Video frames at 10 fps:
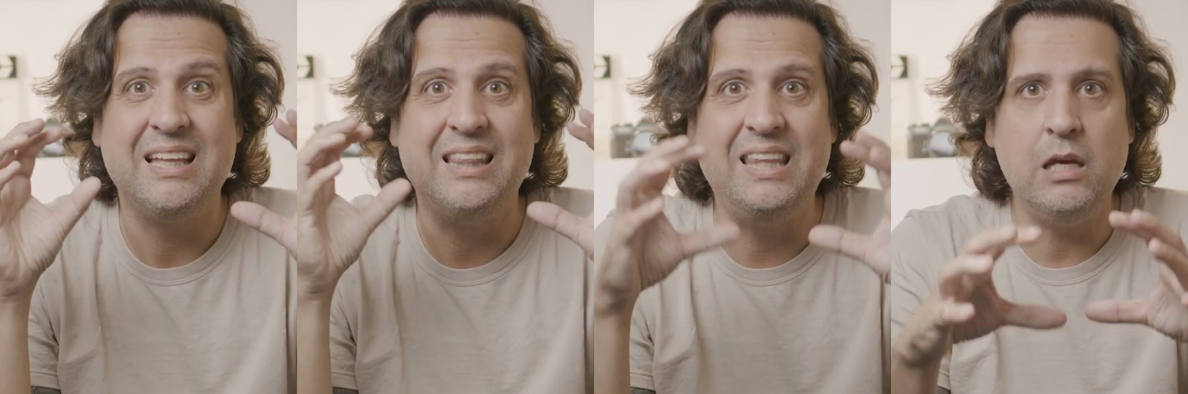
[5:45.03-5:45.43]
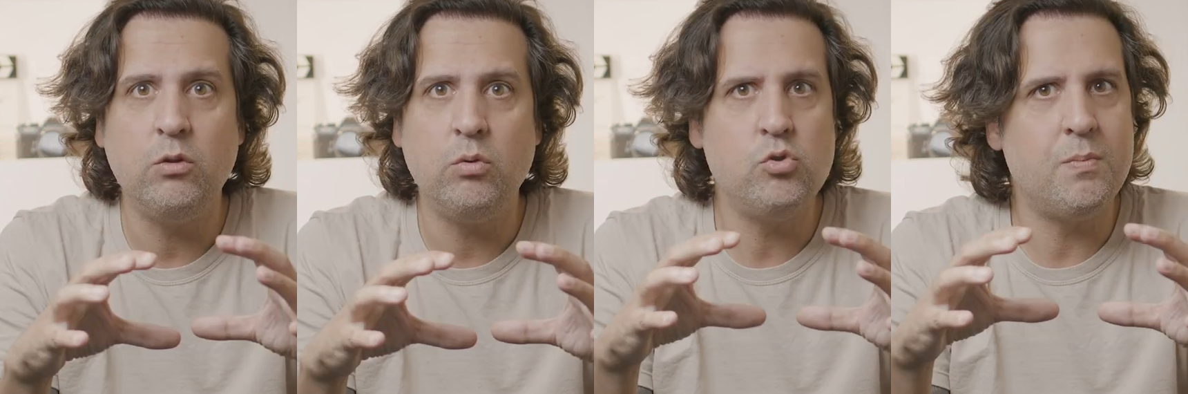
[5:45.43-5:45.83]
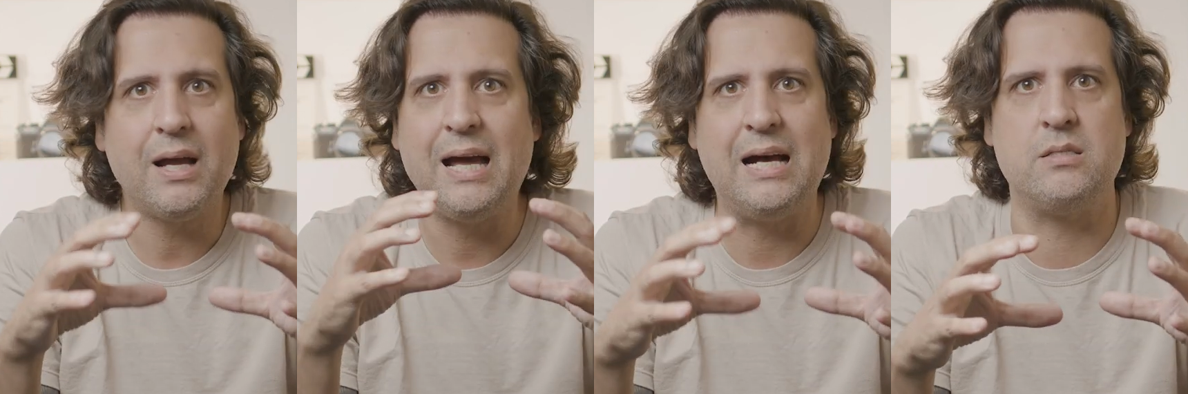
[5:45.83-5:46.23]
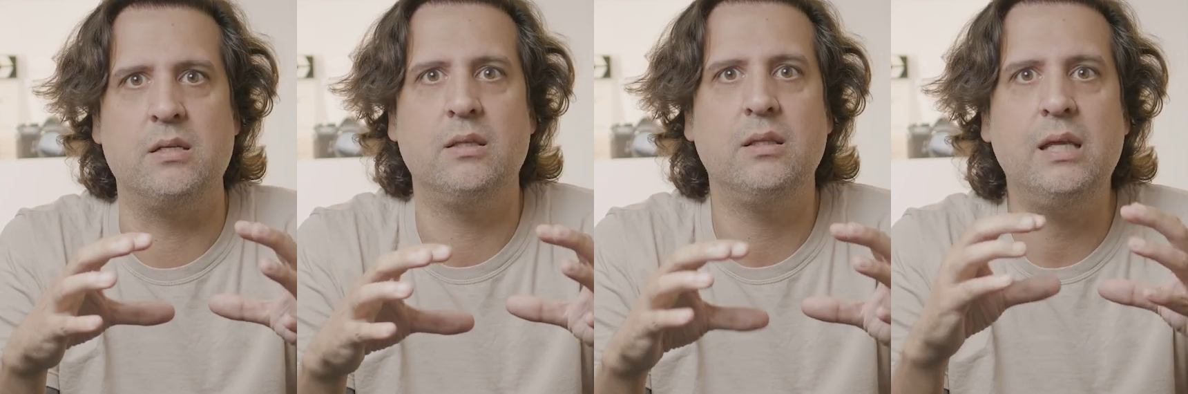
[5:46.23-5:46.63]
dentro de uma
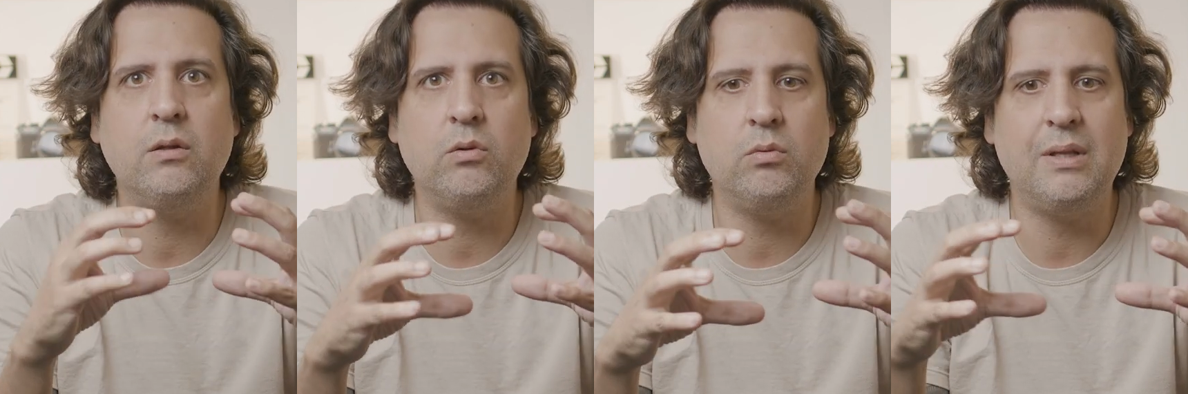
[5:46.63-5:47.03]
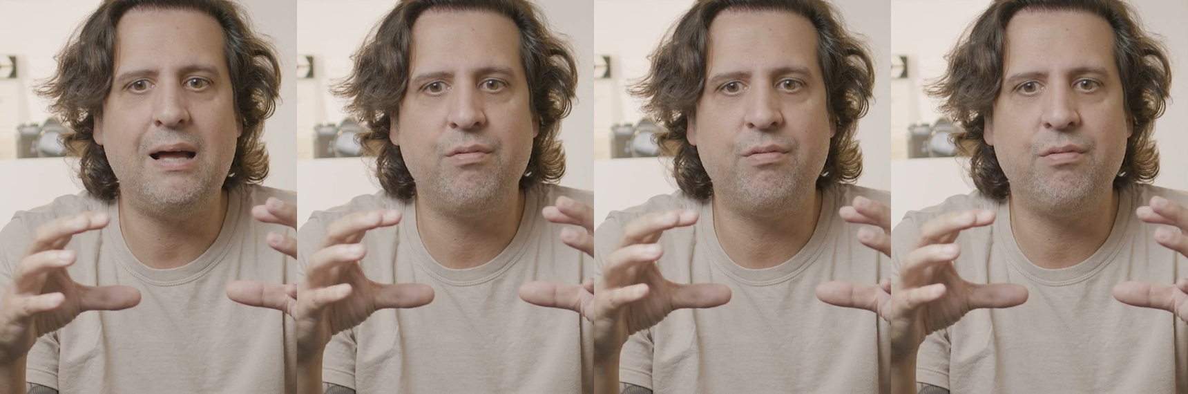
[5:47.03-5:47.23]
casa, dentro da